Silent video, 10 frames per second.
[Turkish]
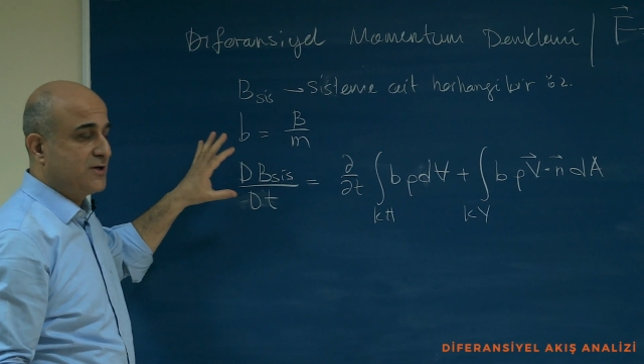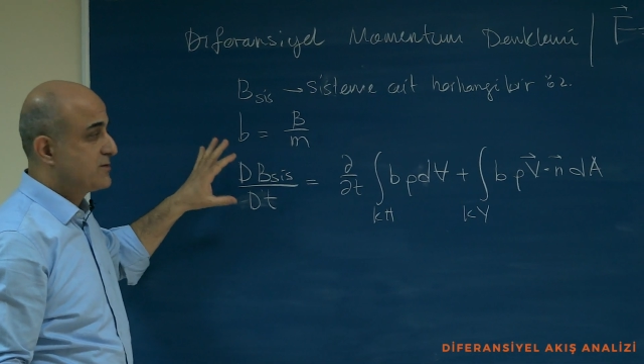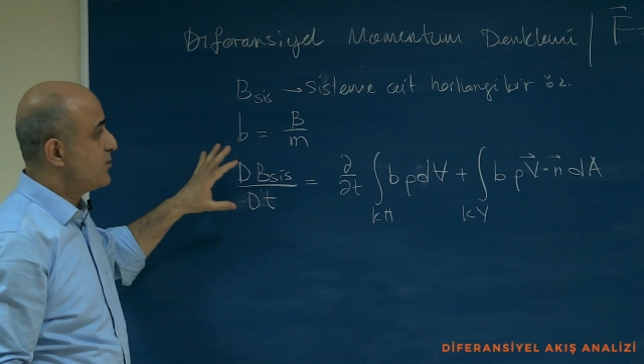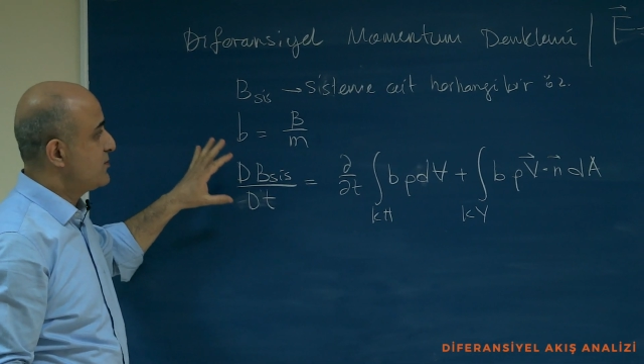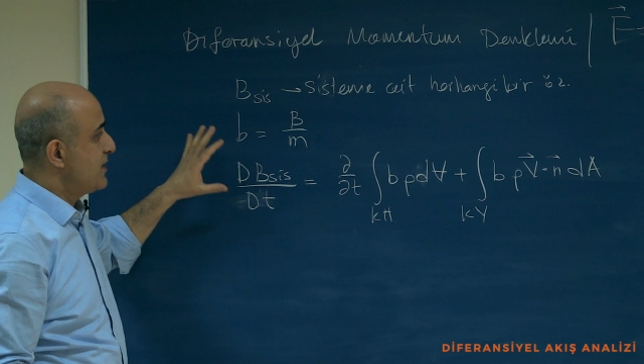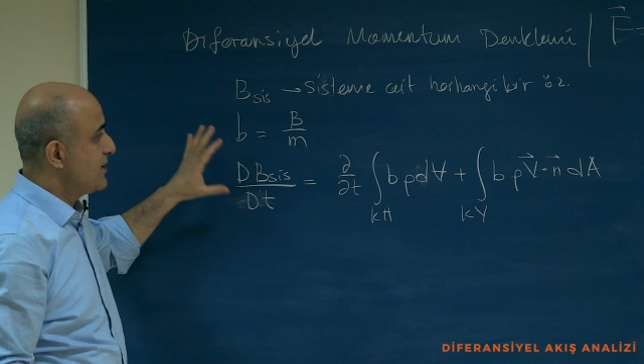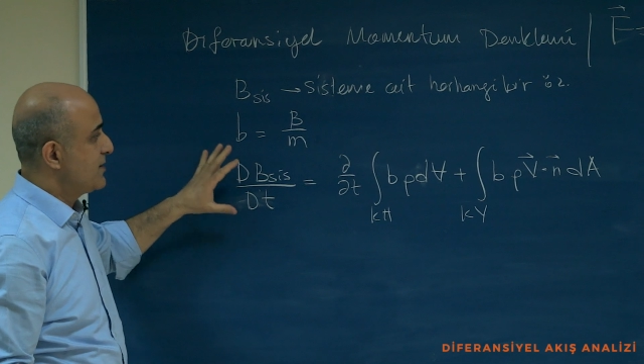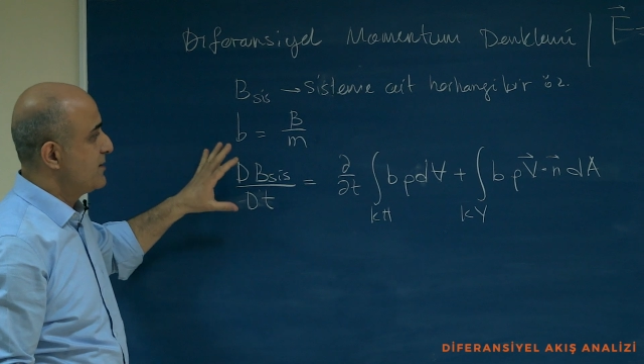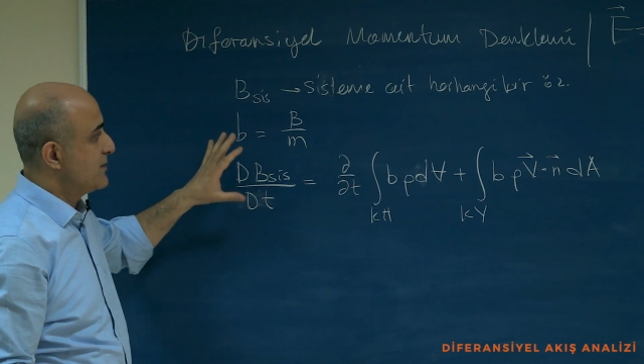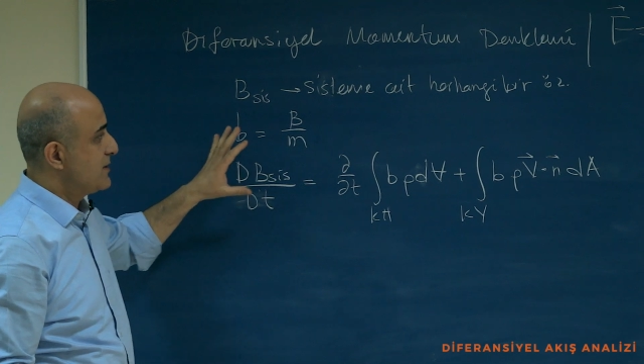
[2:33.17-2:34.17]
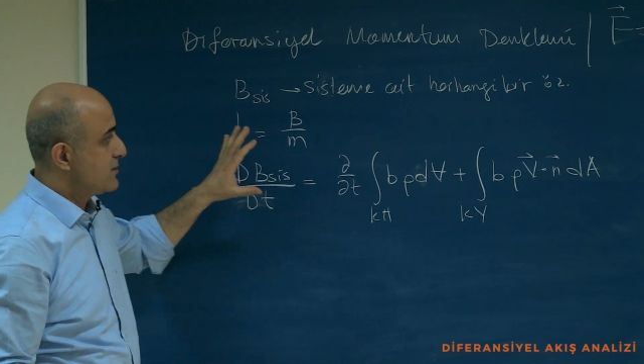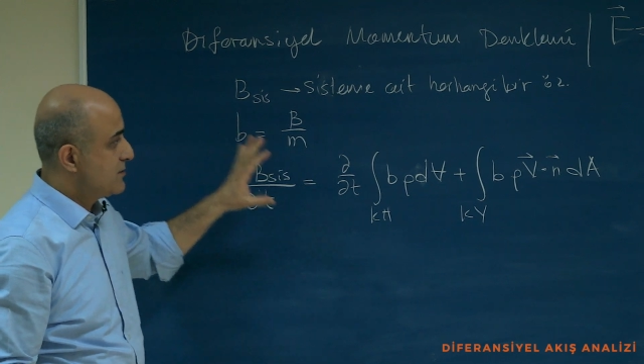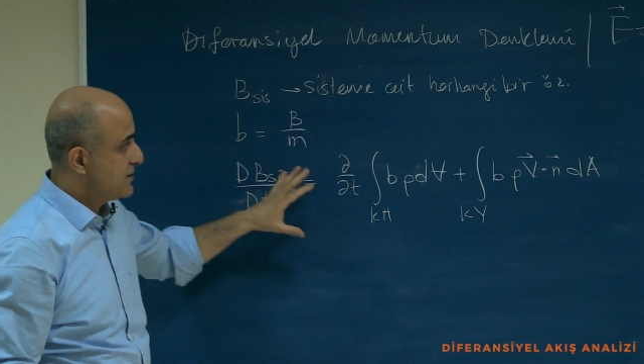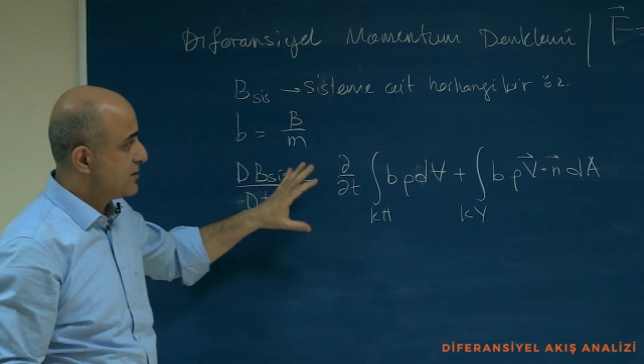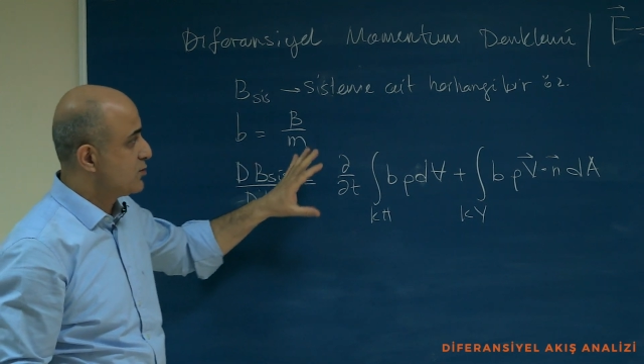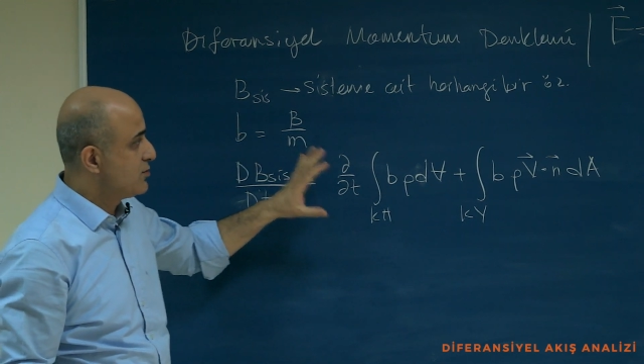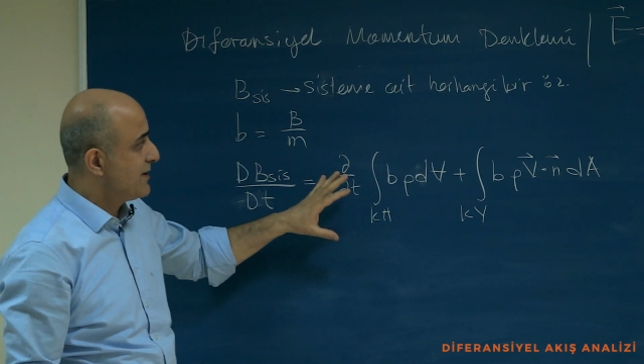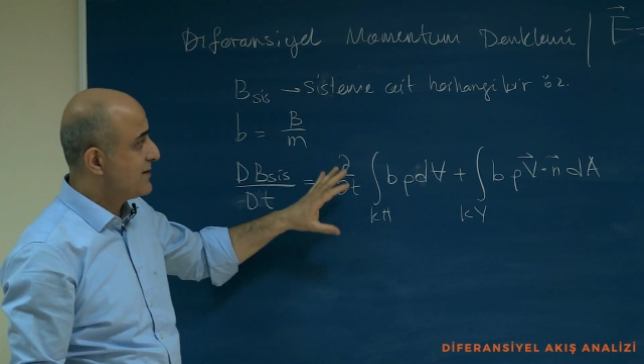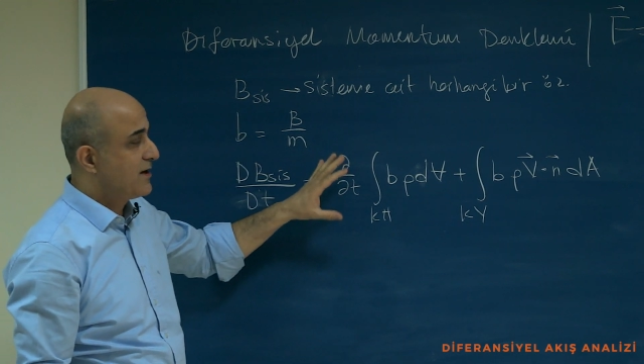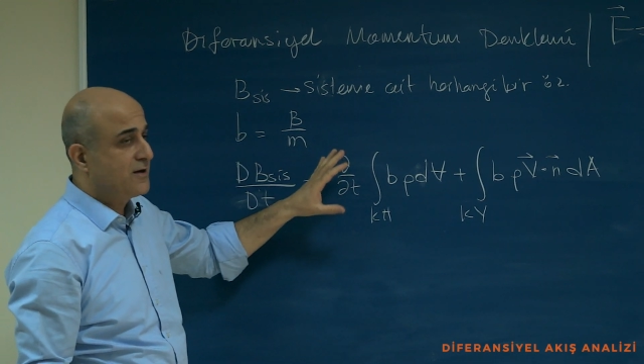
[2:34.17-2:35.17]
transport denklemini
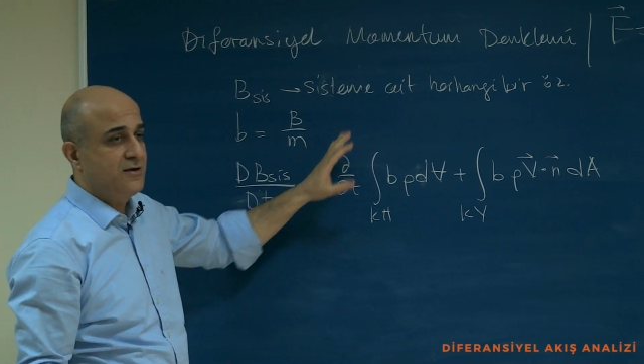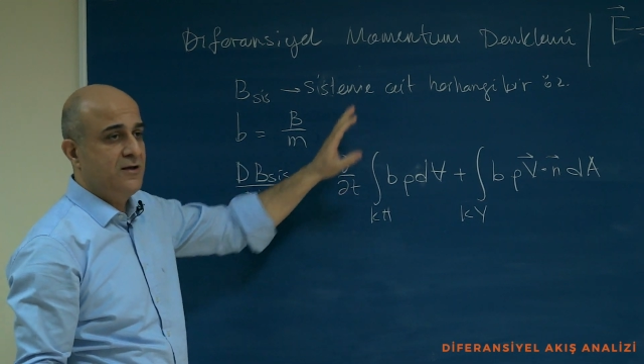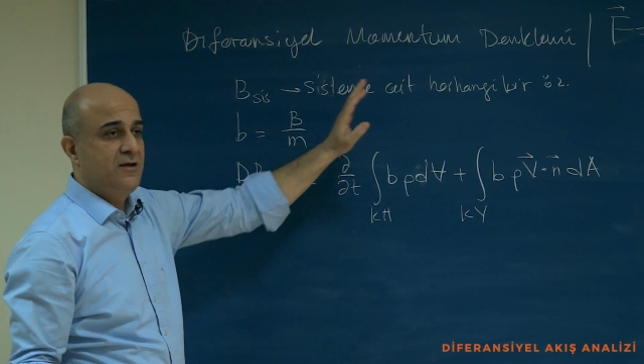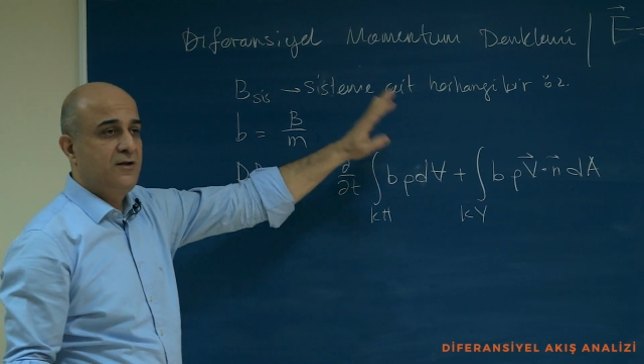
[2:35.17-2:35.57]
kullanarak